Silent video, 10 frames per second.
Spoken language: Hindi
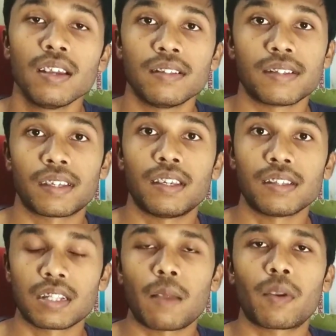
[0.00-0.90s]
जैसे कि
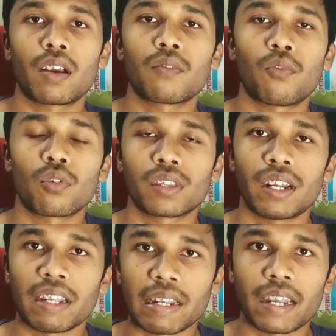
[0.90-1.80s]
स्नैपड्रैगन फोर
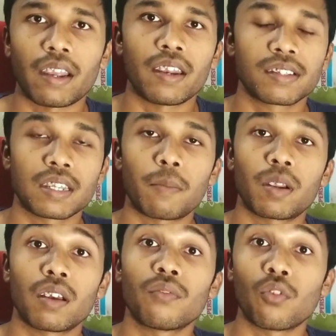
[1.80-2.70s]
थर्टी नाइन एंड स्नैप
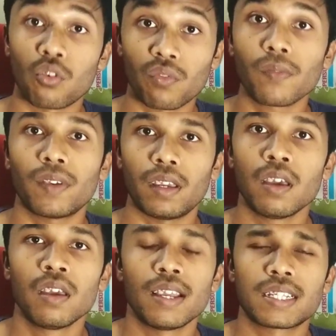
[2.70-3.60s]
स्नैपड्रैगन
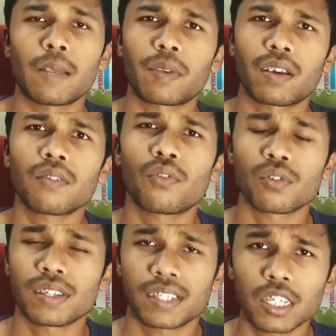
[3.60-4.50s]
450 स्नैपड्रैगन
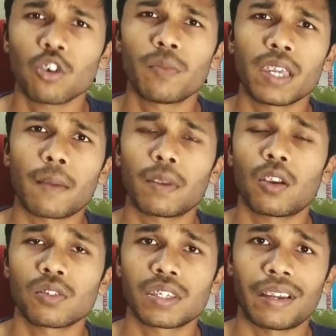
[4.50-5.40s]
460 को भी यहाँ पे
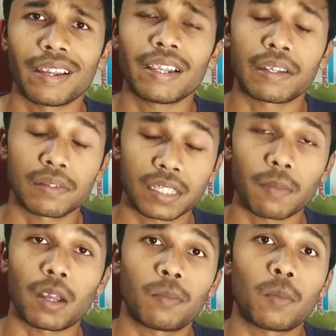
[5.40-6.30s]
लॉन्च किया गया लेकिन इसके
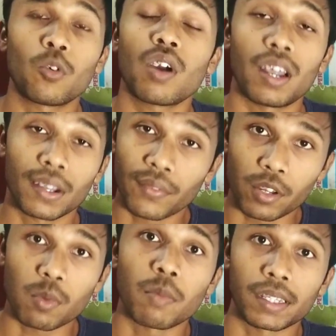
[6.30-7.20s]
बारे में हम लोग अलग
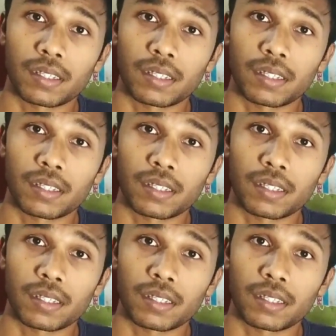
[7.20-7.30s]
वीडियो में बात